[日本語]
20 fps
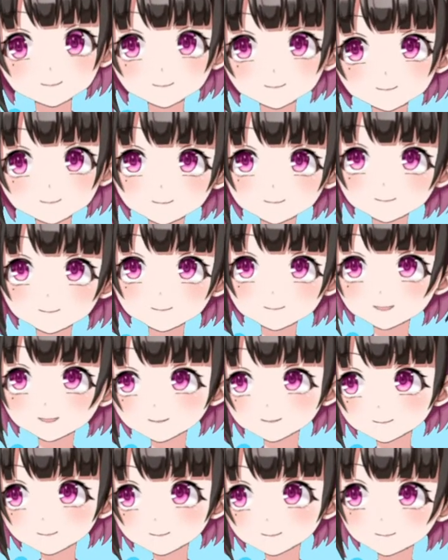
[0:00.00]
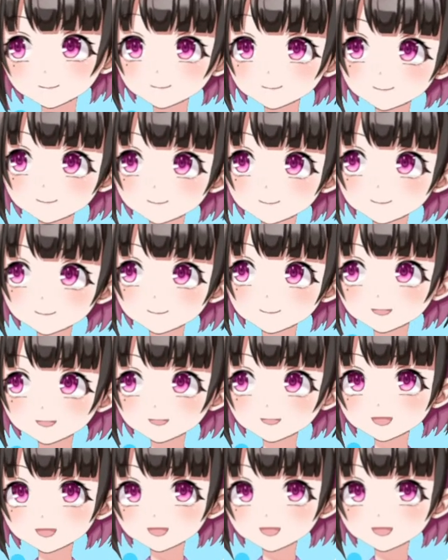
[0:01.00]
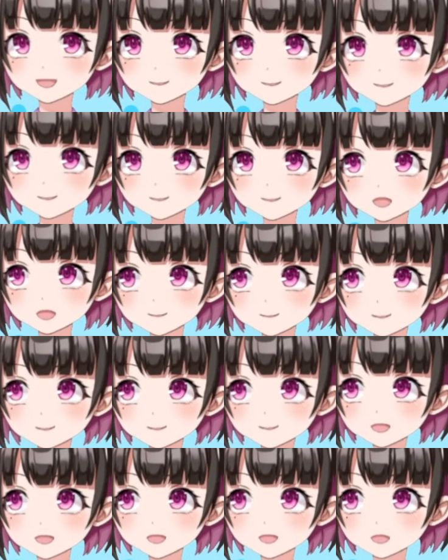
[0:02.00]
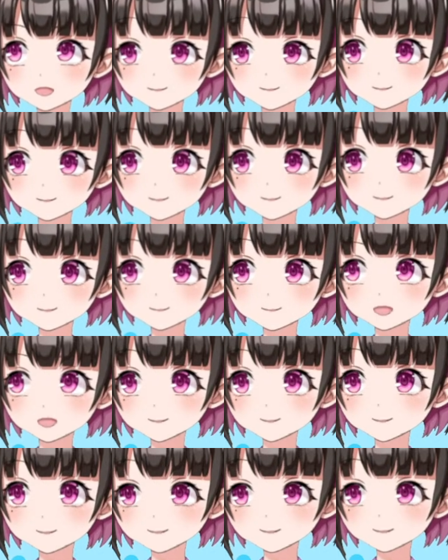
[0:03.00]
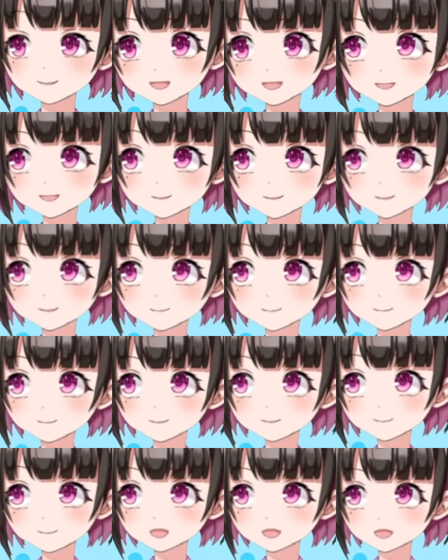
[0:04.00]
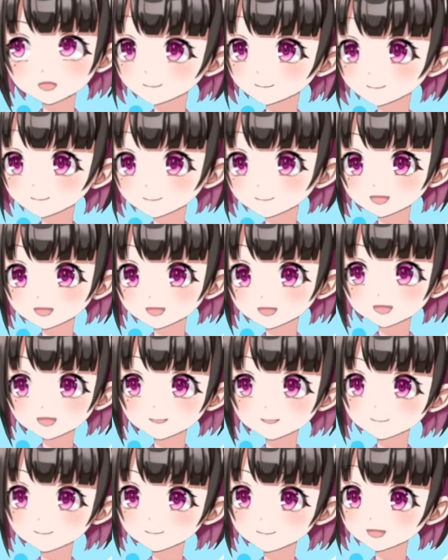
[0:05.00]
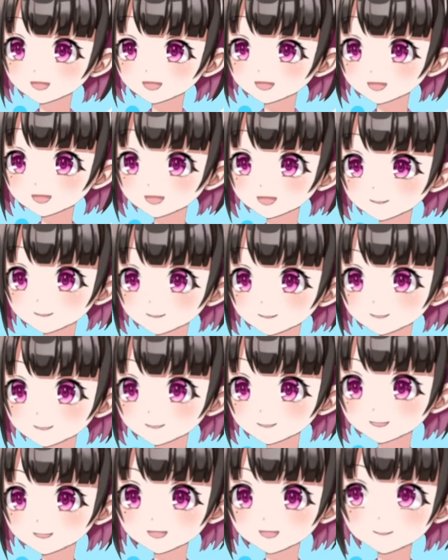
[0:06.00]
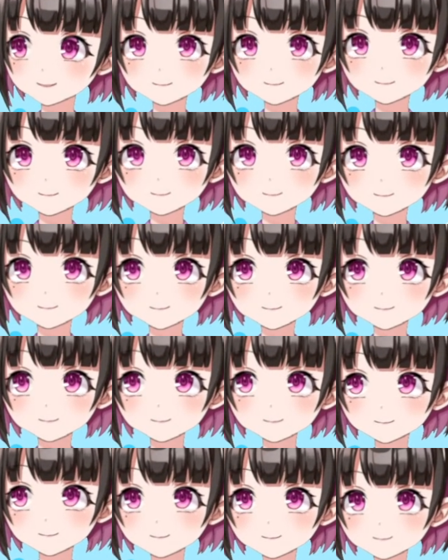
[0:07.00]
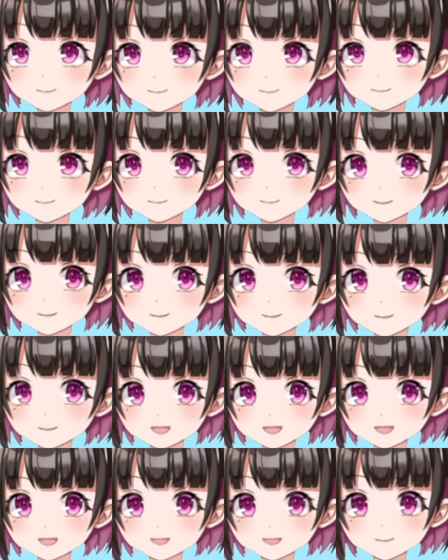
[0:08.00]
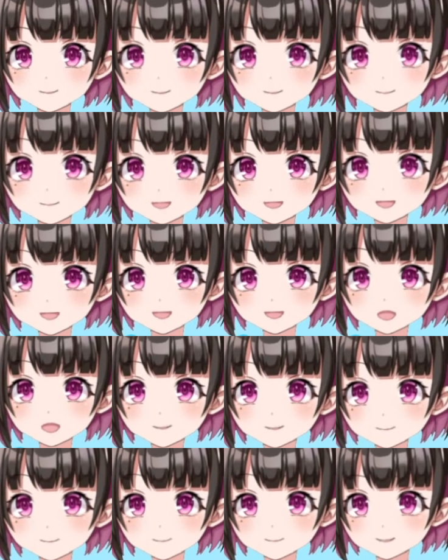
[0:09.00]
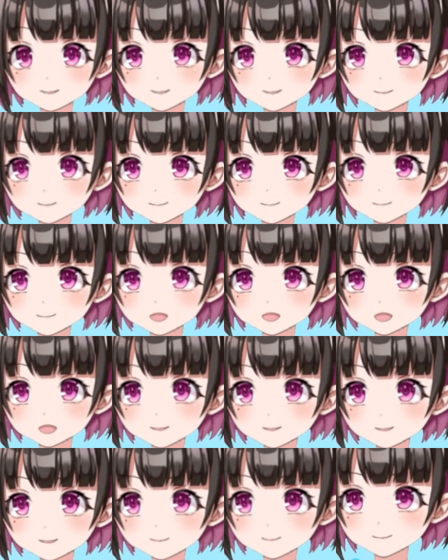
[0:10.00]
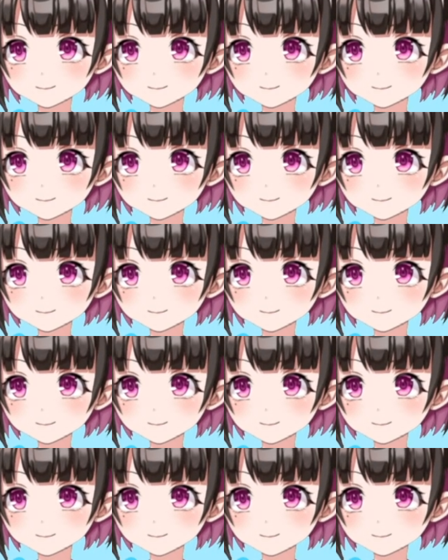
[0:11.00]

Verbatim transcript: 全木はでもやっぱりそれも見越してセットプレーも多分浦和より多い回数やれてるんじゃないですかね。フリーキックコーナーキック合わせて、